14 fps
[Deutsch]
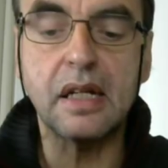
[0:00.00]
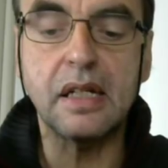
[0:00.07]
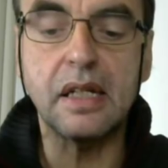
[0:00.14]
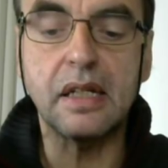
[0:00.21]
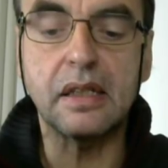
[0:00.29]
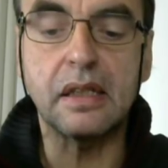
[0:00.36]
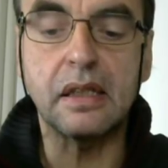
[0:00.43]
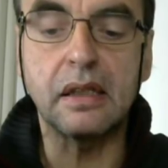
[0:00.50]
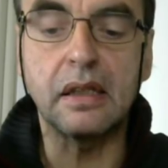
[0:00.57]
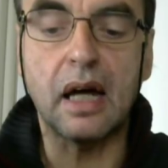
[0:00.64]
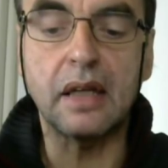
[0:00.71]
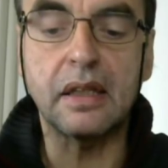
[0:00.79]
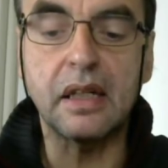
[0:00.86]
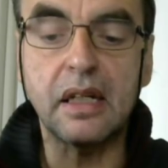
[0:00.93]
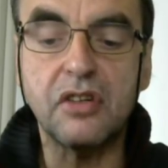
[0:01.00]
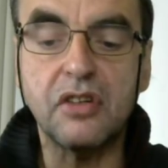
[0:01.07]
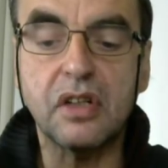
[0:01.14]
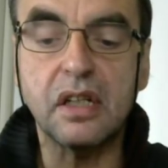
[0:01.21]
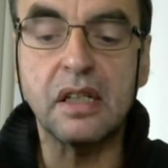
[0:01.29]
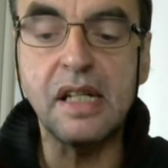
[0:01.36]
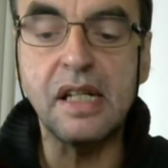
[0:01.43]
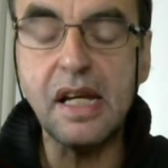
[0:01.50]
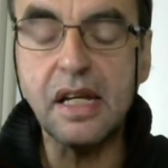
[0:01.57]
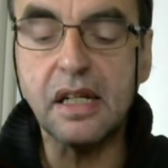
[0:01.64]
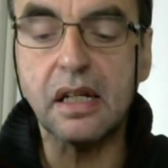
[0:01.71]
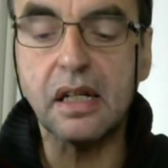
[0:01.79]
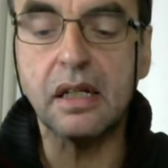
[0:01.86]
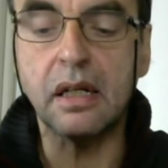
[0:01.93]
dich da drischt,
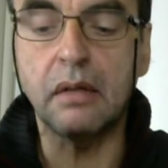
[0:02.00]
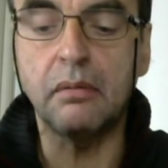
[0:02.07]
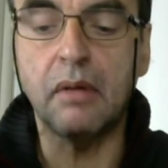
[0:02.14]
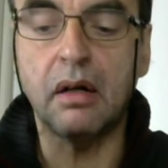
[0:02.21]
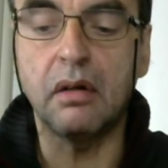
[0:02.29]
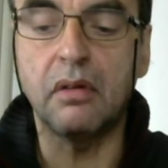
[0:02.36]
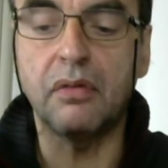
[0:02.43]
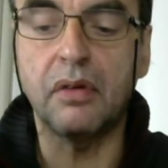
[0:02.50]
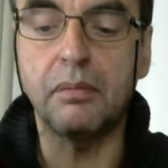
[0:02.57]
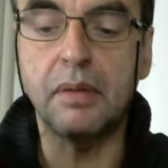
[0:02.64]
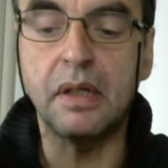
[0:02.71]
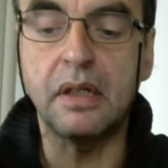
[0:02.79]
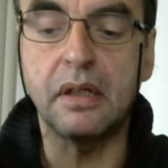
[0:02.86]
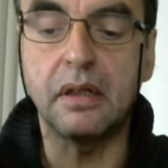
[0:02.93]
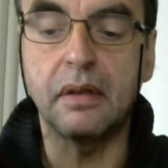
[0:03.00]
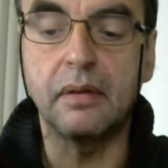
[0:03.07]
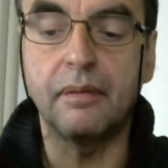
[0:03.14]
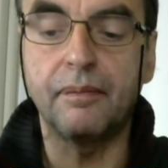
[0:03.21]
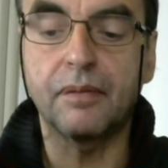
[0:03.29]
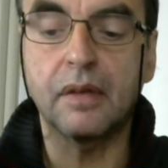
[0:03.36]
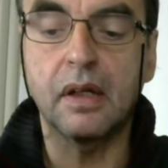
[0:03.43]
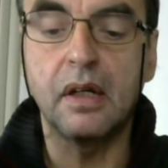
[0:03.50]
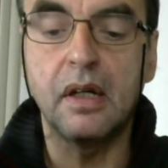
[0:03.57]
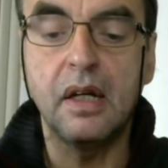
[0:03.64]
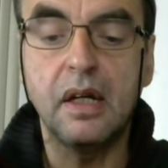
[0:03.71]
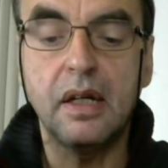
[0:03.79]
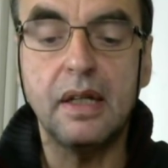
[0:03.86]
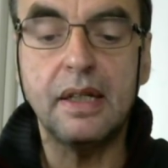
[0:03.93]
nicht den Maul verbinden.
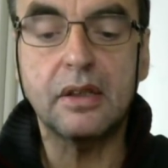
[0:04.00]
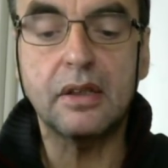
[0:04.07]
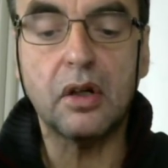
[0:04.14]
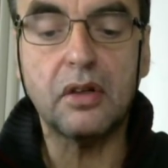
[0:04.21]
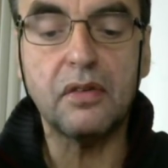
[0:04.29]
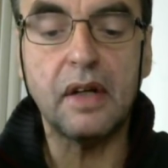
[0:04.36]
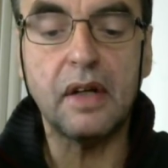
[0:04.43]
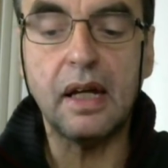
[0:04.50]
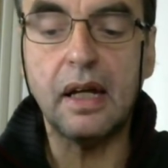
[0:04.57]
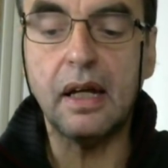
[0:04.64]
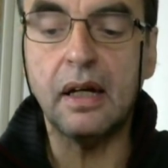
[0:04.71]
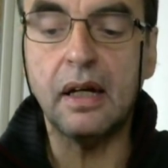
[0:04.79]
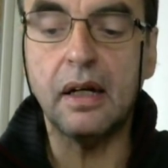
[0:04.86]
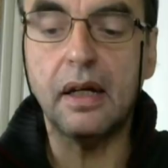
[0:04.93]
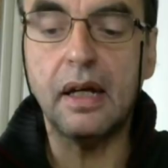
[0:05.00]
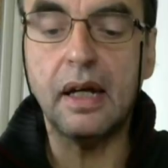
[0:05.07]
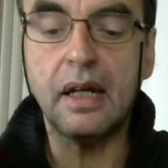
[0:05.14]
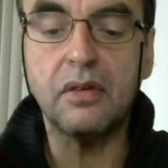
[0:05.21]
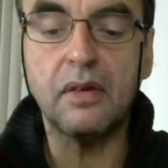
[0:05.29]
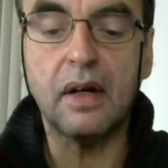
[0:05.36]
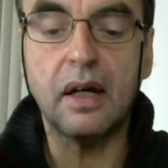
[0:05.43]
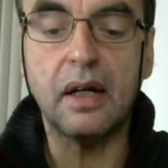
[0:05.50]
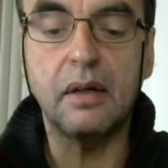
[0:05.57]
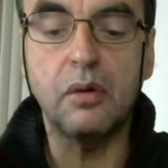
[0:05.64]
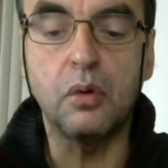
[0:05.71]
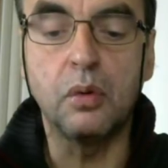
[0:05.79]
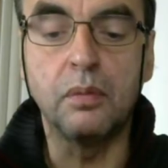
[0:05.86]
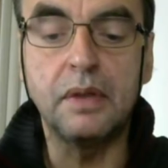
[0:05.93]
Ist Gott äh, äh, etwa
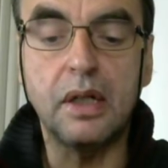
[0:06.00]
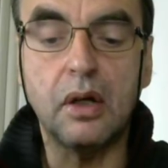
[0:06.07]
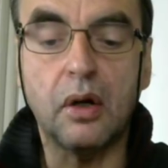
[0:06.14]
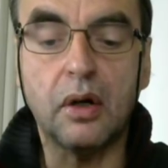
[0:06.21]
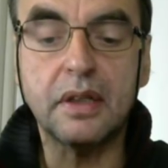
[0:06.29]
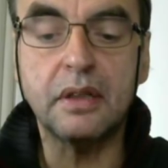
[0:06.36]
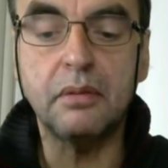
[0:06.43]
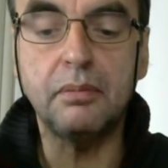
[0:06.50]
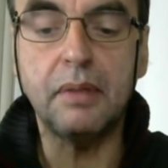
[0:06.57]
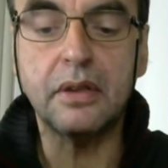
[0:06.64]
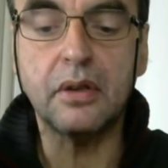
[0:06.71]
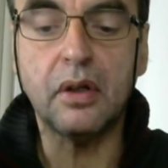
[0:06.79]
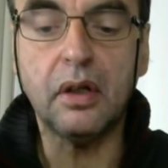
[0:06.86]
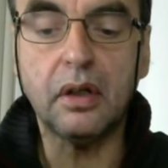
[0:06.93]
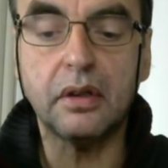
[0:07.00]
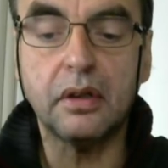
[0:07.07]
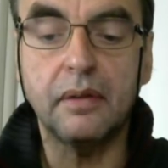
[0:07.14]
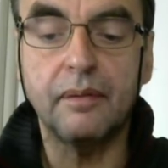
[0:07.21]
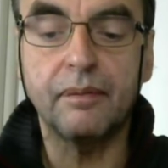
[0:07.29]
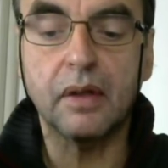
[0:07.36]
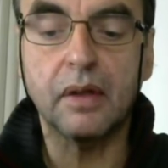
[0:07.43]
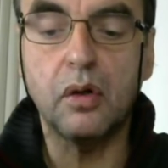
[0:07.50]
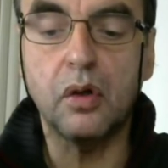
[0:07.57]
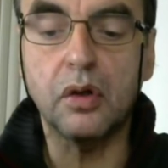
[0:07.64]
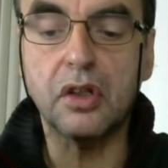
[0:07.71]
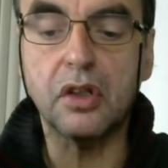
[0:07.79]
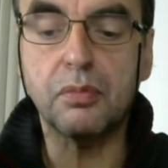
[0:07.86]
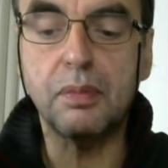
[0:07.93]
um die Ochsen besorgt?
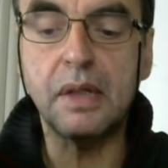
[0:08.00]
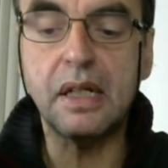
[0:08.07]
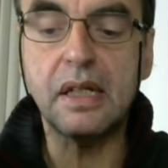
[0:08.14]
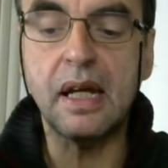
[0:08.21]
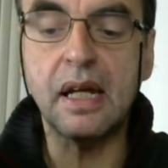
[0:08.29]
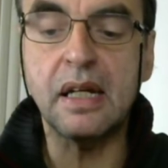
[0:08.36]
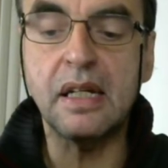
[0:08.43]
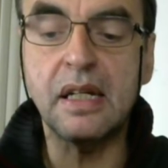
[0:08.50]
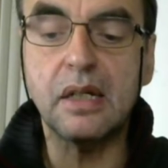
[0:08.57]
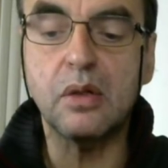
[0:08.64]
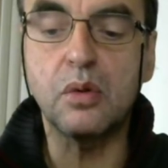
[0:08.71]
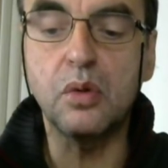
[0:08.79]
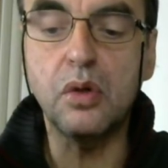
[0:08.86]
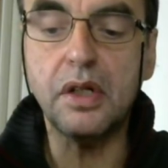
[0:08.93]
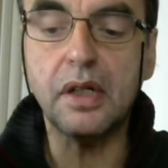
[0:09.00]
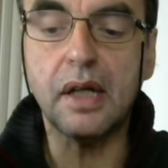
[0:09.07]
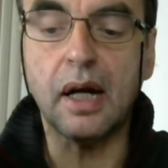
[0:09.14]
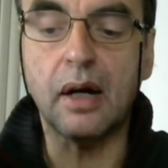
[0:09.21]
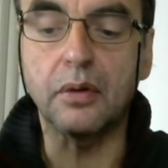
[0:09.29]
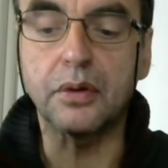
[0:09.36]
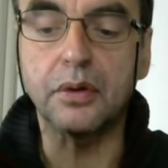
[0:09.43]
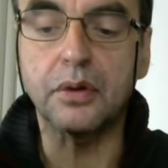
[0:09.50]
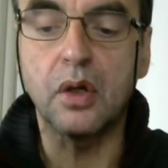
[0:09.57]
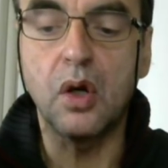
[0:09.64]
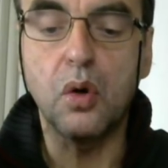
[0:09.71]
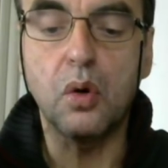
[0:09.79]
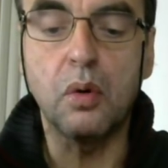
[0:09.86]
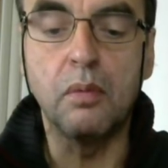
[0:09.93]
Oder spricht er nicht durchaus
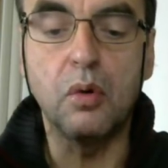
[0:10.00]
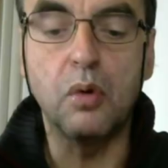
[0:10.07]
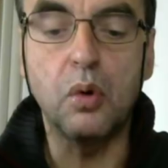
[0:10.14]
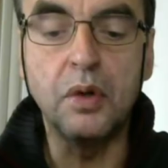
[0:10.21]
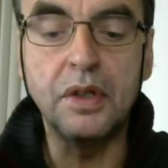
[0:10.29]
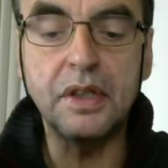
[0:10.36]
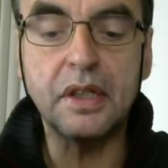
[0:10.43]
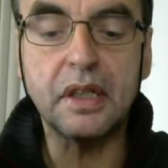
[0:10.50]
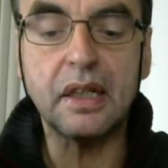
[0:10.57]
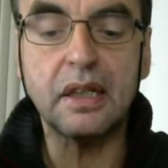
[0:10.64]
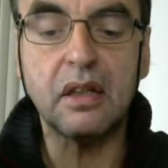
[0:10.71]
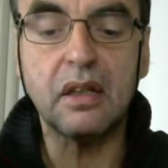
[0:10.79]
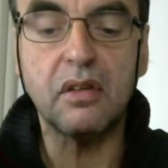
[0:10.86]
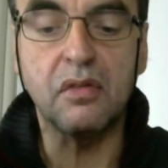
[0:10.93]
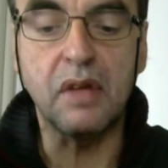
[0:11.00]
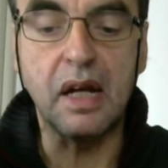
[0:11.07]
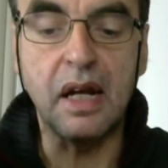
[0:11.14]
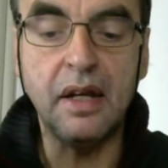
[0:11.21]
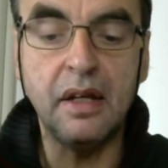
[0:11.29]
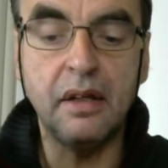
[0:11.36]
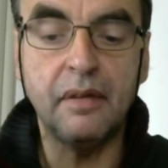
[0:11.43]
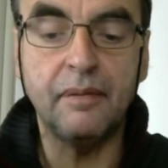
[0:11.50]
um unsert Willen?